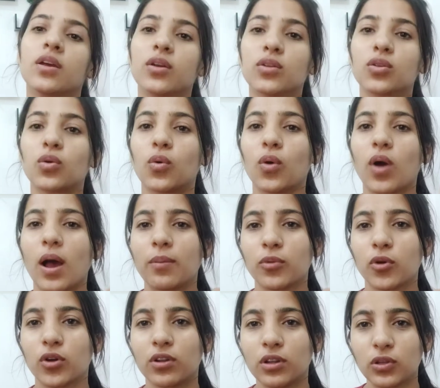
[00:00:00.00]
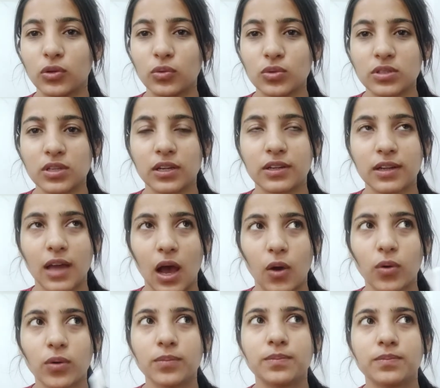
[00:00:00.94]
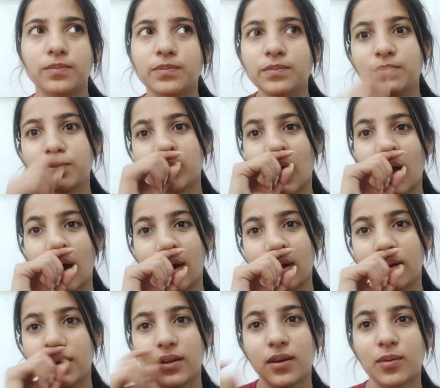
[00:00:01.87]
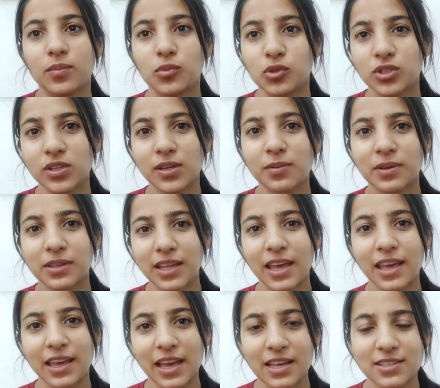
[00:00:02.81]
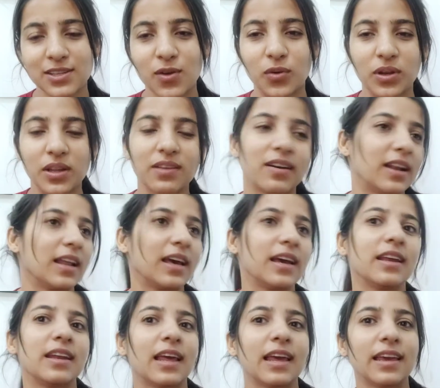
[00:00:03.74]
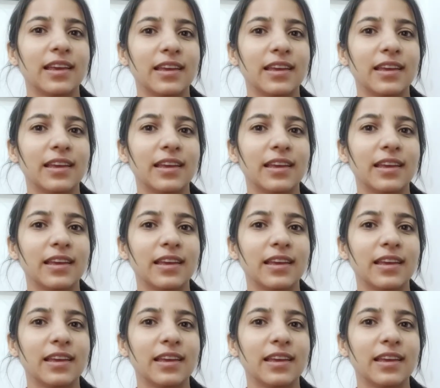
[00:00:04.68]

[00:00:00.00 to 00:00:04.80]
तो आई एम ना यूज इट नाउ एंड मुझे नहीं पता ये कैसा होने वाला है लाइक like,